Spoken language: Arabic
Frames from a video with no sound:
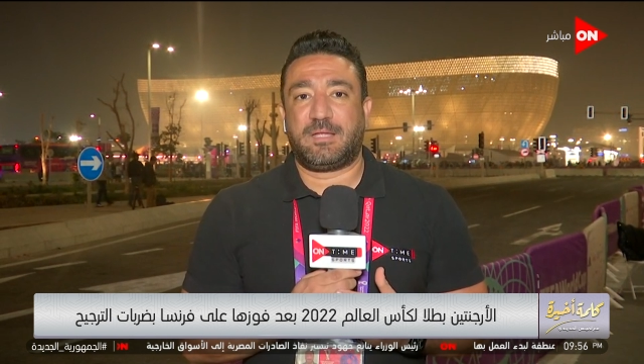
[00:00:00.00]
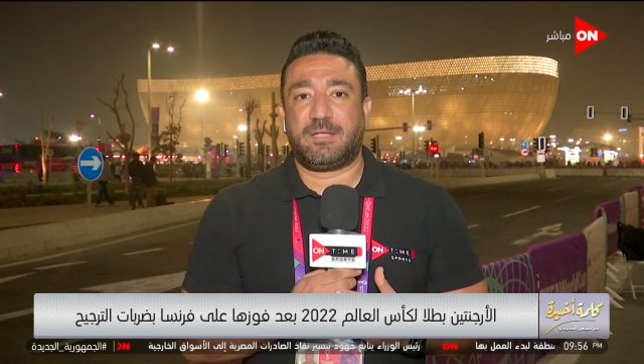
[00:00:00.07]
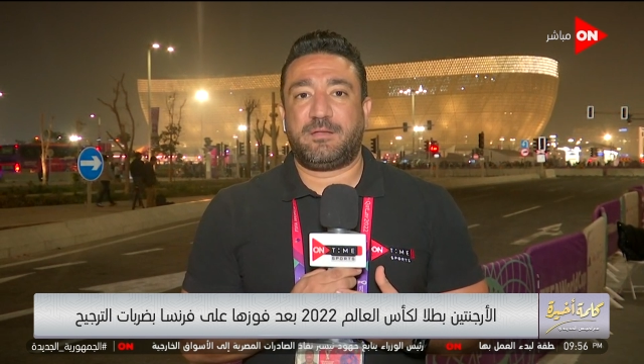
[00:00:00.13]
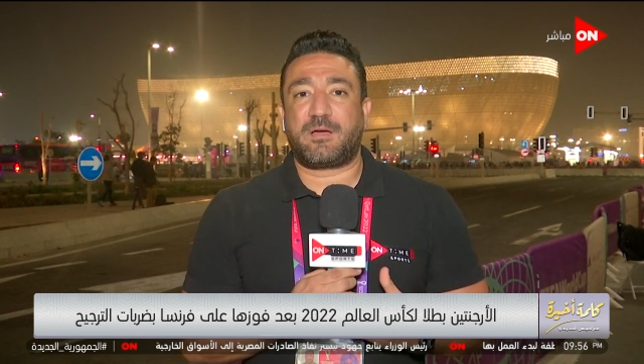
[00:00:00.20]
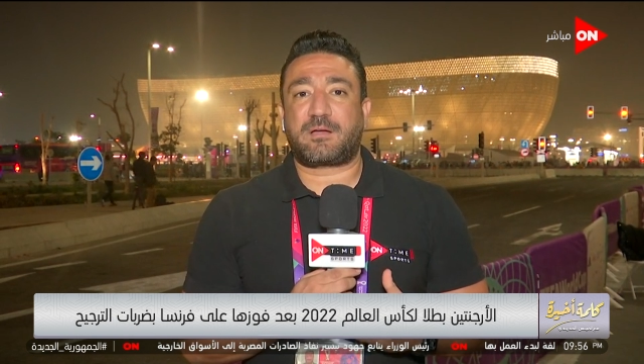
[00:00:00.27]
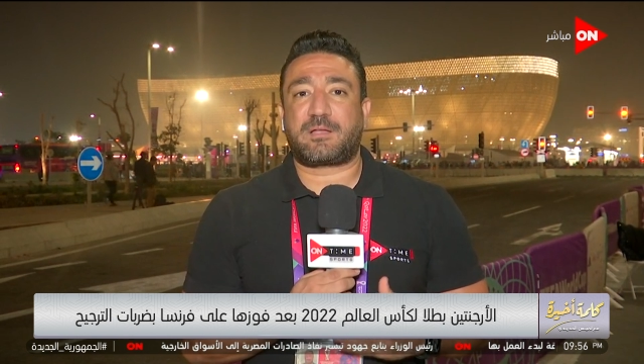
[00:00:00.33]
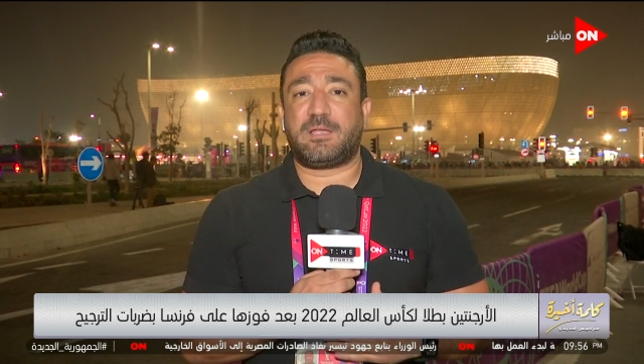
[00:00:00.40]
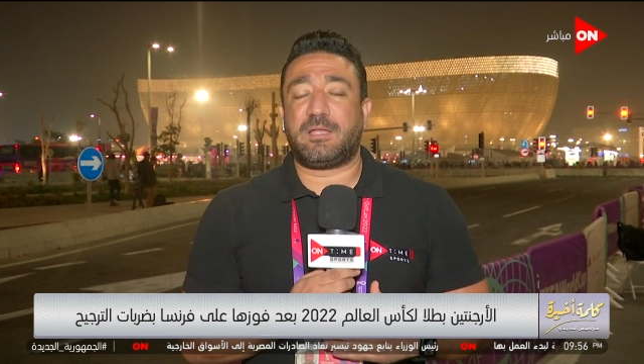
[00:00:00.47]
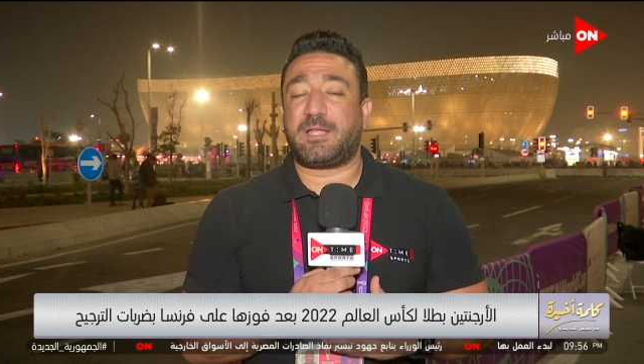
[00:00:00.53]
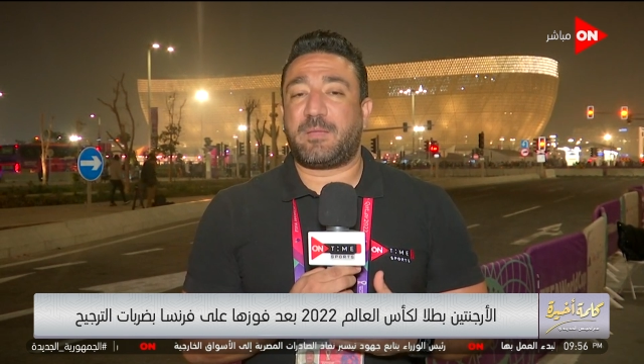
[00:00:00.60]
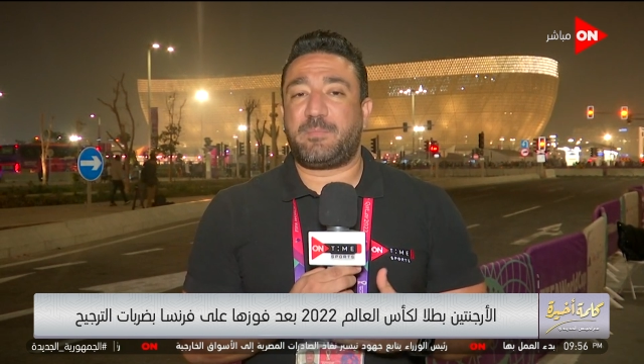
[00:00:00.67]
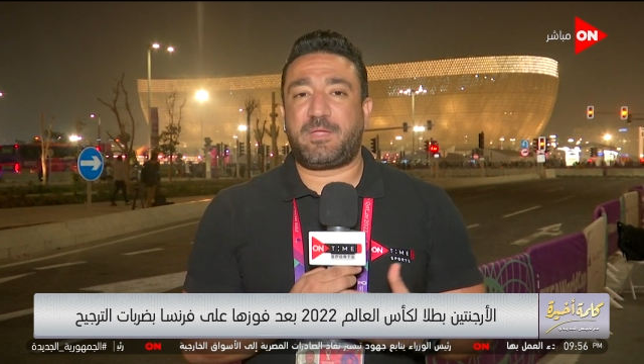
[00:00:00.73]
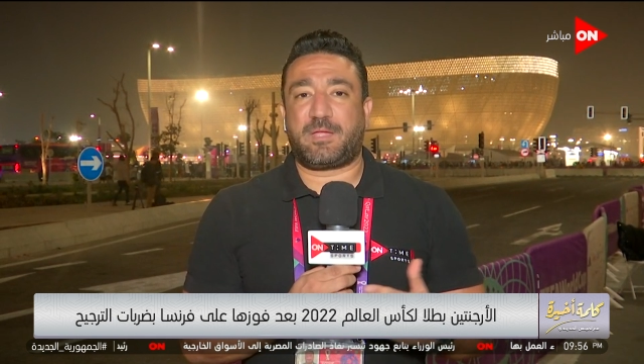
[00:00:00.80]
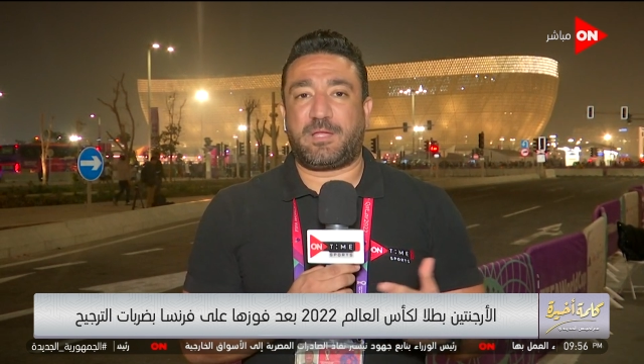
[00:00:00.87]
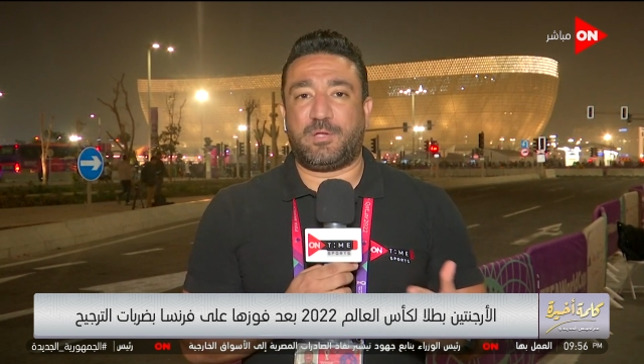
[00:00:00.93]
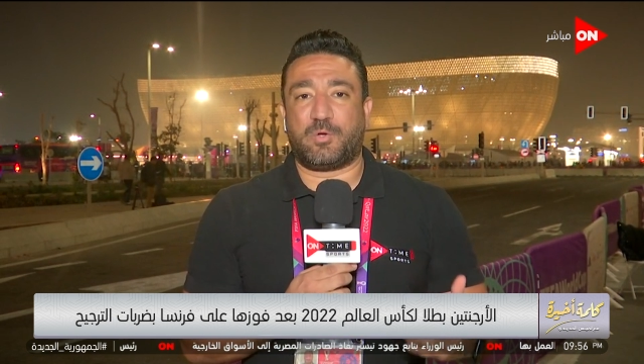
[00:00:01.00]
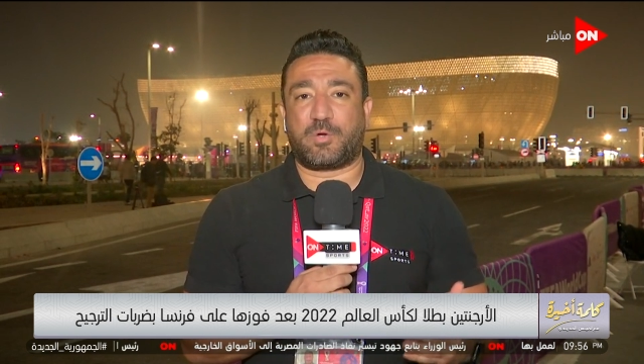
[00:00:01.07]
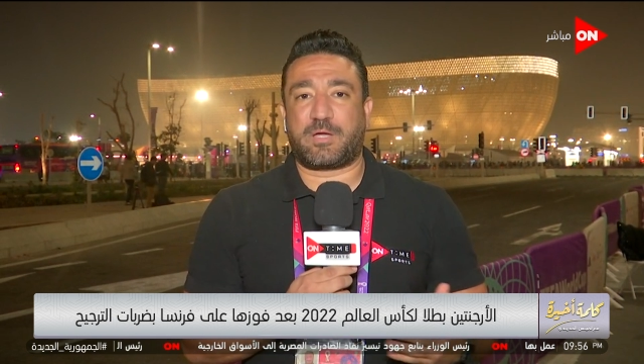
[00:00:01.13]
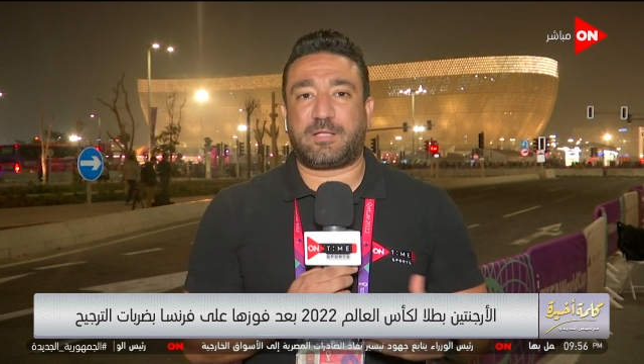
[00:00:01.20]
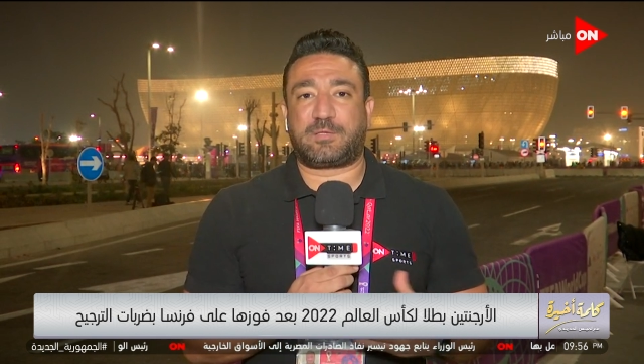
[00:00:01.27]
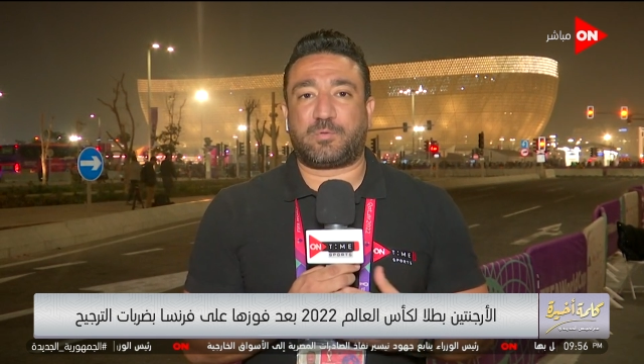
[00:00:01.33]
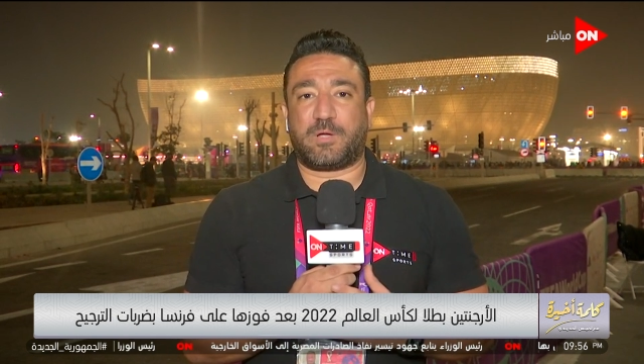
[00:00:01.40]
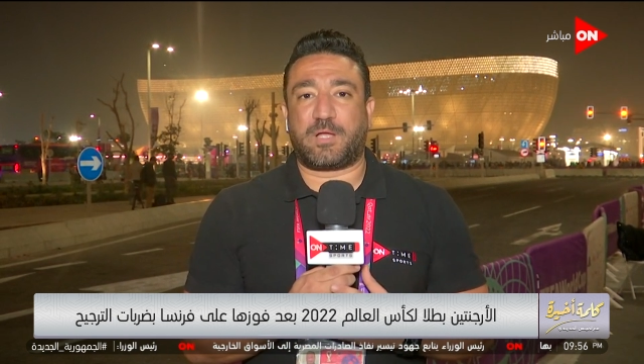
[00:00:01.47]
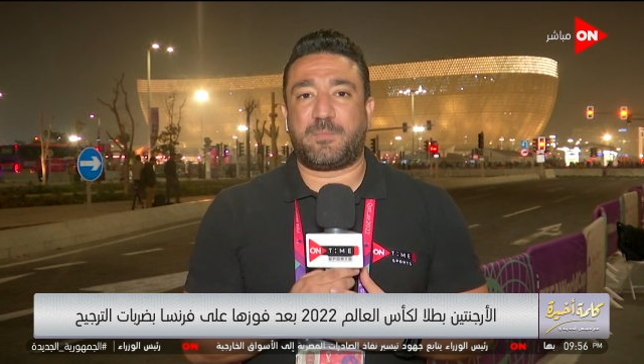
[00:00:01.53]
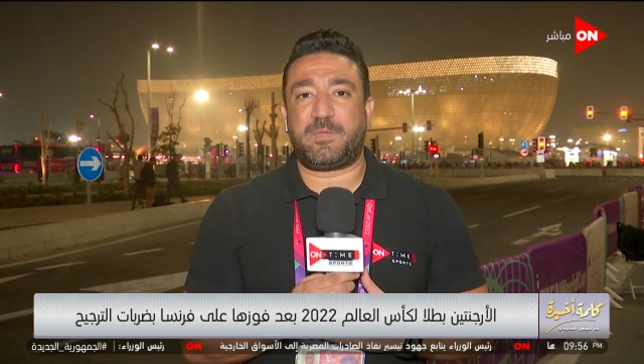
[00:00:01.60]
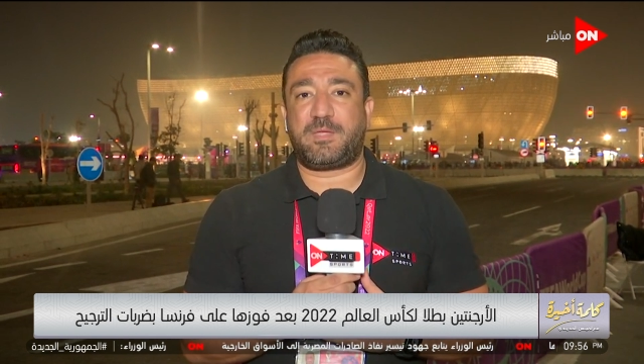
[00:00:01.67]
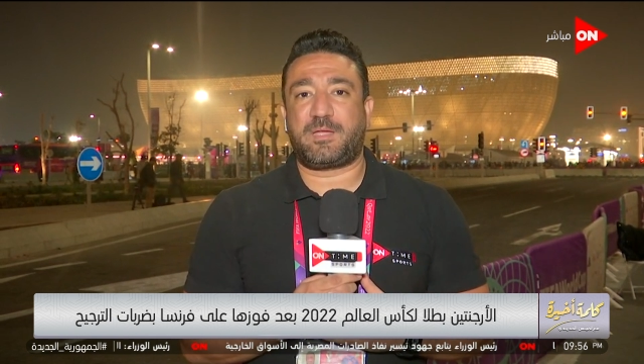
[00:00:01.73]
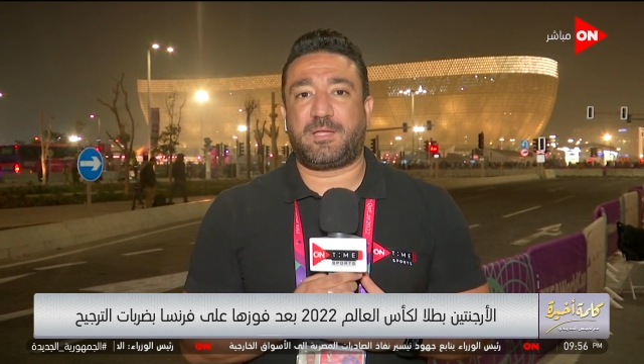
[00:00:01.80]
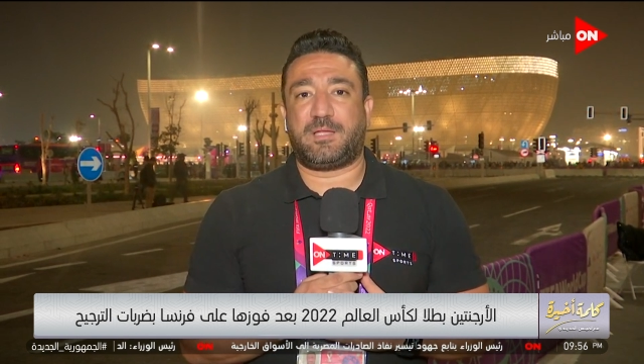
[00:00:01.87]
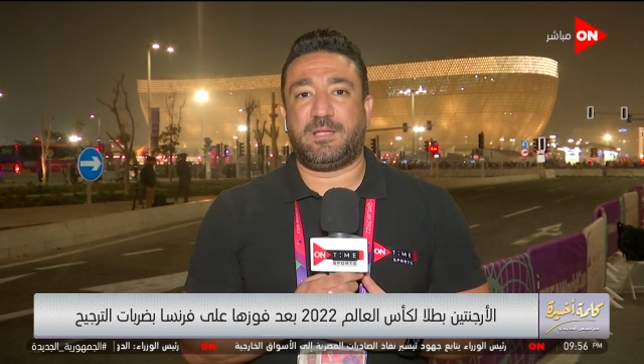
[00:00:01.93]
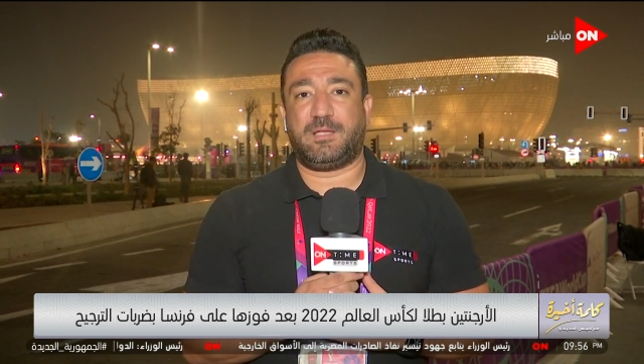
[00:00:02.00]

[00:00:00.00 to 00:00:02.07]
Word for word: نقل جميع اللغات وجميع